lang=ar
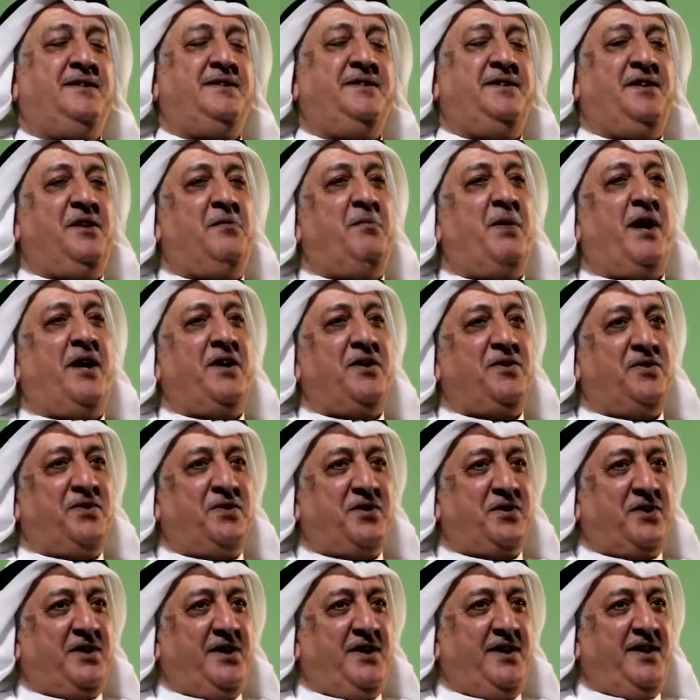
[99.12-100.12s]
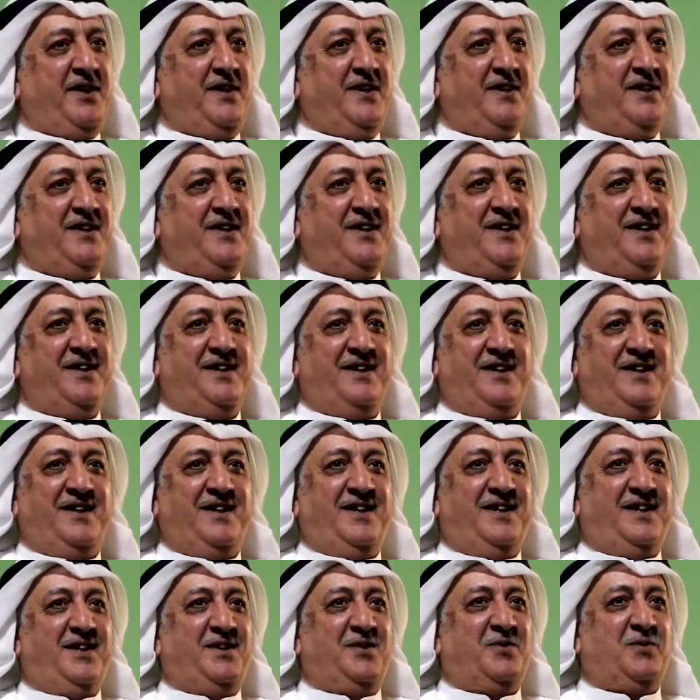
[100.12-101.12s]
نعمان التركي
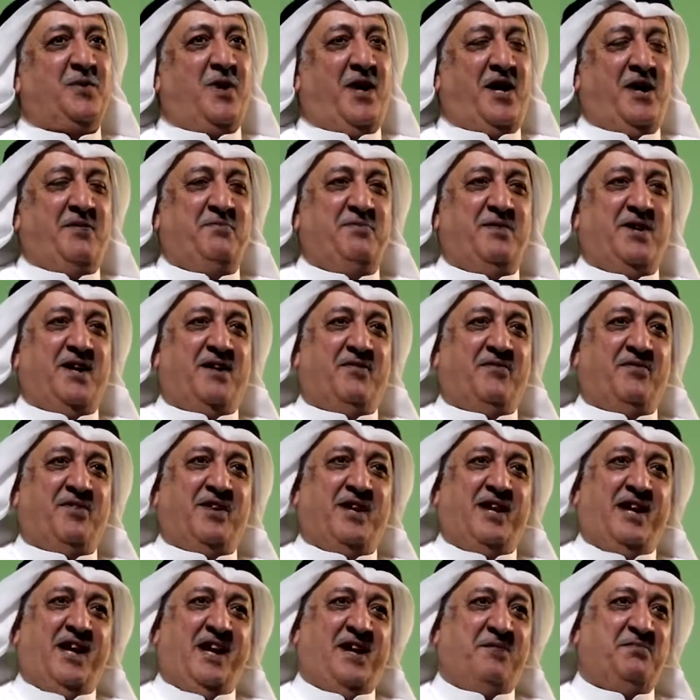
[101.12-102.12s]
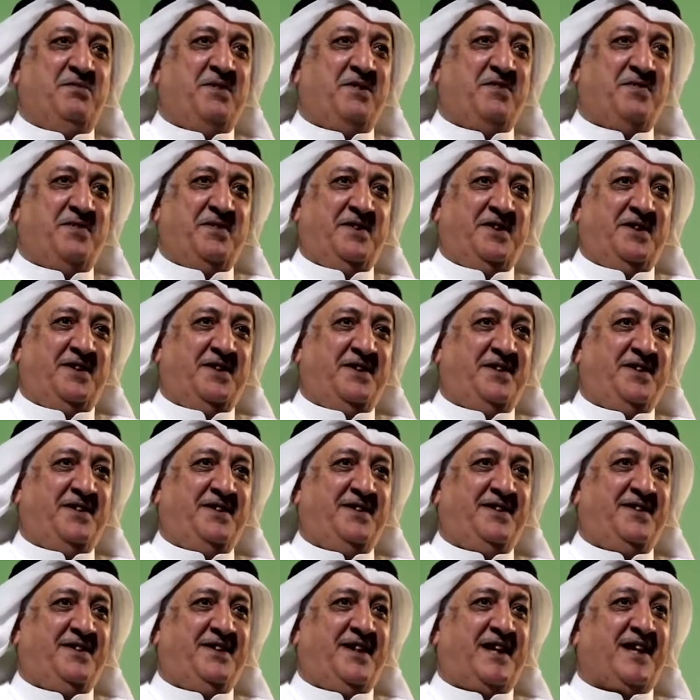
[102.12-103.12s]
من افضل لاعبين في
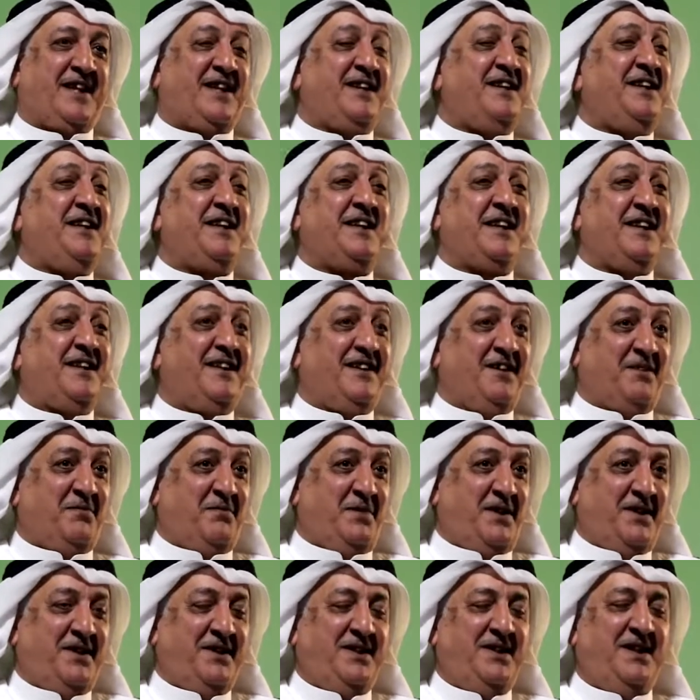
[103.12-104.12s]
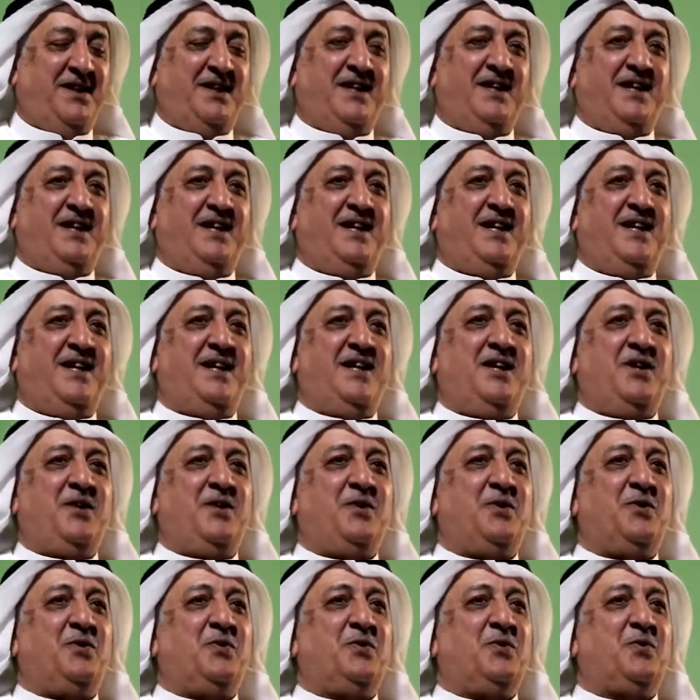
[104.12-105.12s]
تكنيك اللعبه
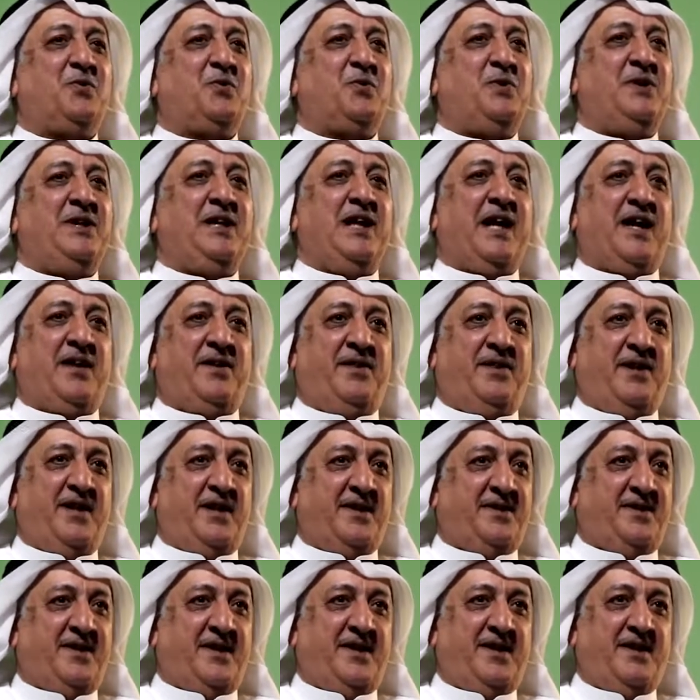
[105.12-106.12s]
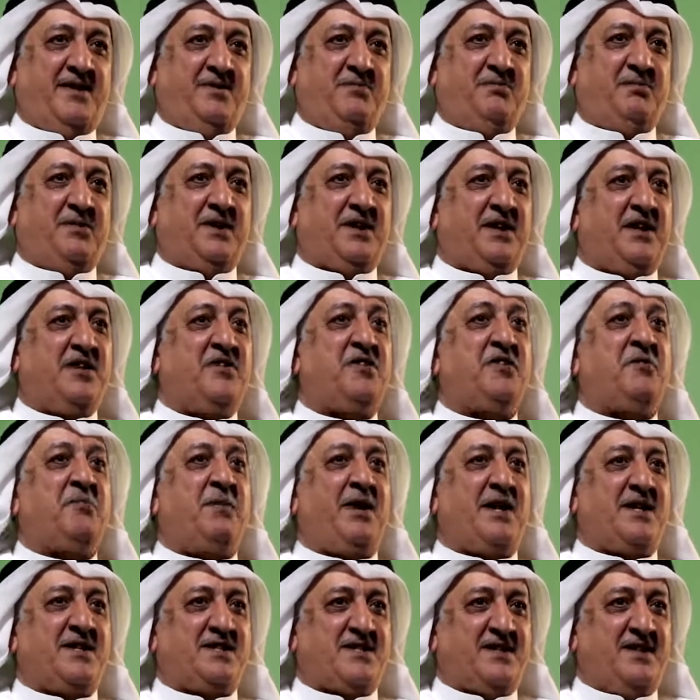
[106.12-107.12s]
واللي اذيته من كثر
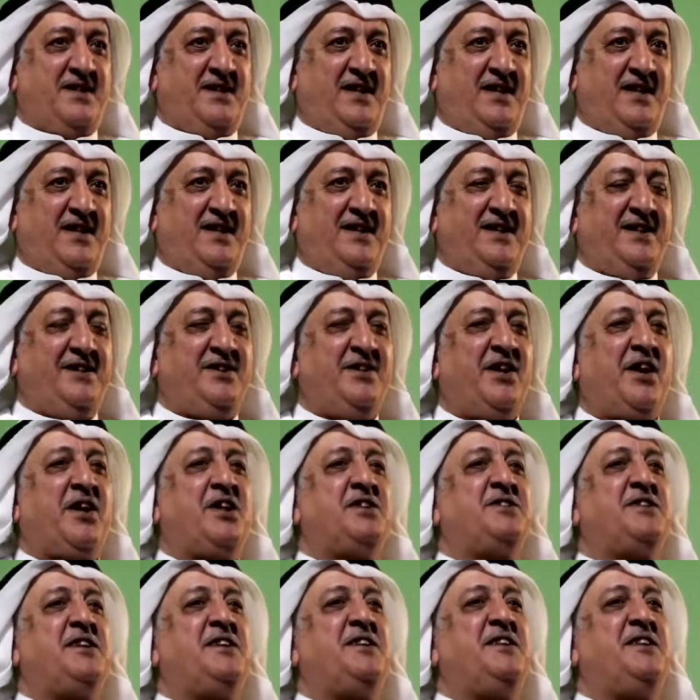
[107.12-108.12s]
ما اسئله لدرجه